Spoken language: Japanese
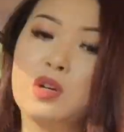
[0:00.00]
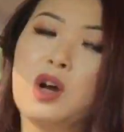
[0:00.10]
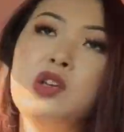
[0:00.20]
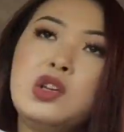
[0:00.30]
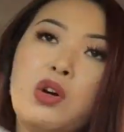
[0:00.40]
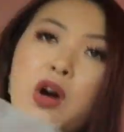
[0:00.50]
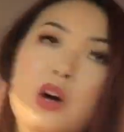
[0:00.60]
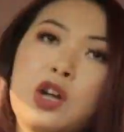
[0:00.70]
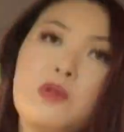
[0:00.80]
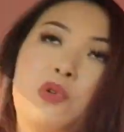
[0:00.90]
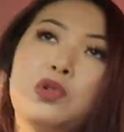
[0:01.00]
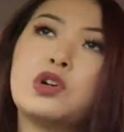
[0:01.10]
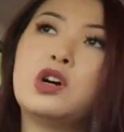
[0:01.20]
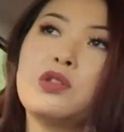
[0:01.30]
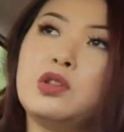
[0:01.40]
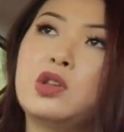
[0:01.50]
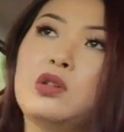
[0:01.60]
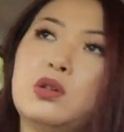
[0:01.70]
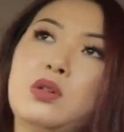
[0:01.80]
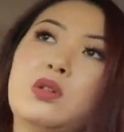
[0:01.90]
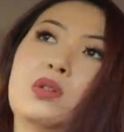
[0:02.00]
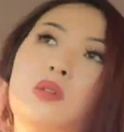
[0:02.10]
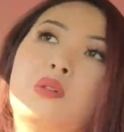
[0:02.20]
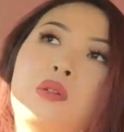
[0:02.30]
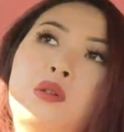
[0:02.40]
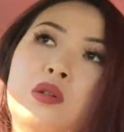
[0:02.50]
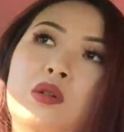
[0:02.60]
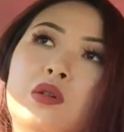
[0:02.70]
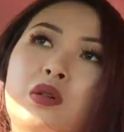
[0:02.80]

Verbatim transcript: 環境破壊にも程があるんだけど Or at least w h we